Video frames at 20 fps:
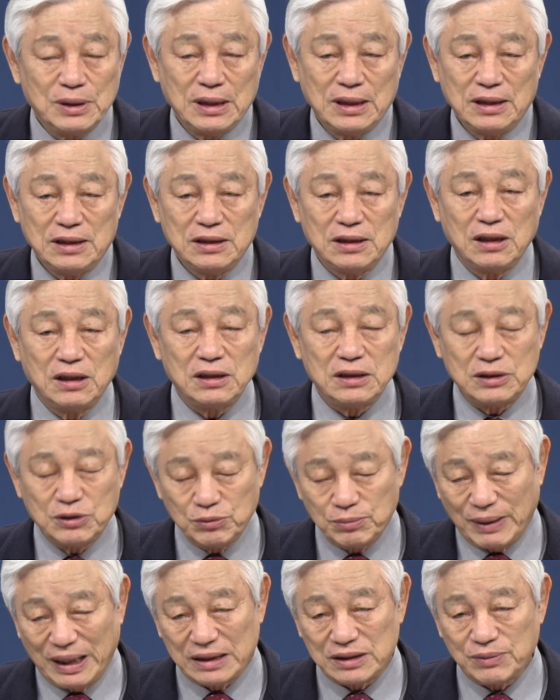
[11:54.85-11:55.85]

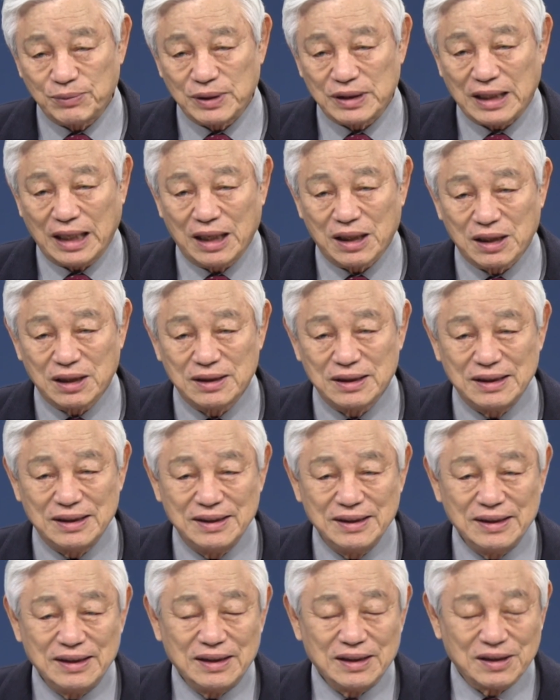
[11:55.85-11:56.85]
예수님 말씀과 다른
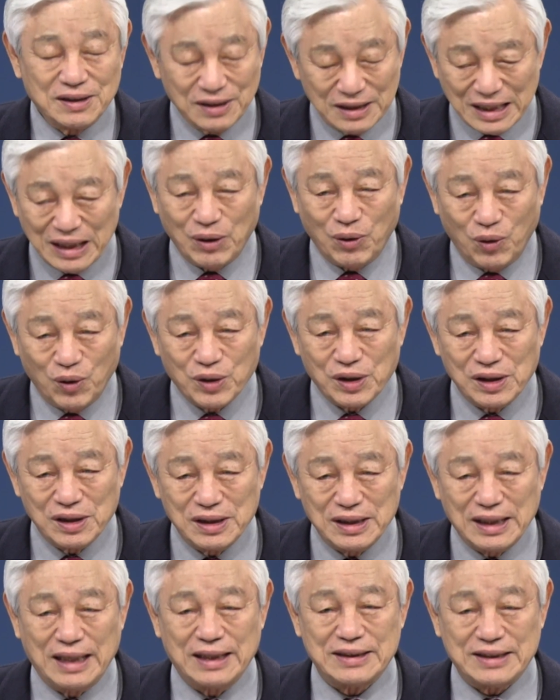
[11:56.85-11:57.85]
그게 옳은
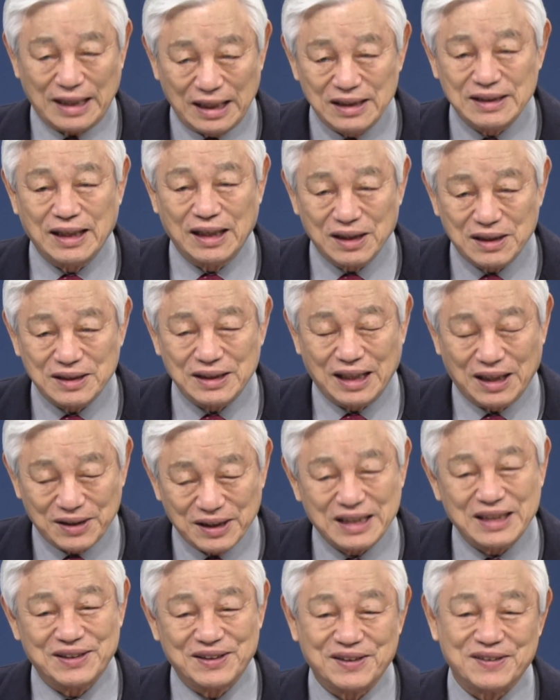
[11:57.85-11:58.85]
거야 잘 될 거야
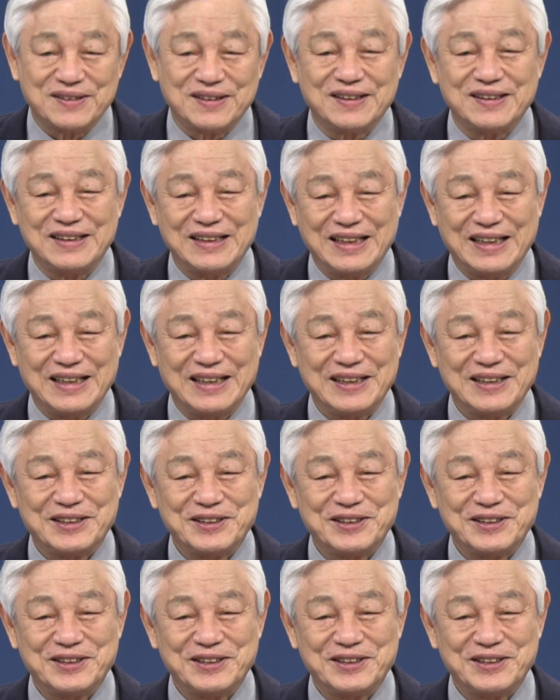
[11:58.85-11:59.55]
그렇게 넣는데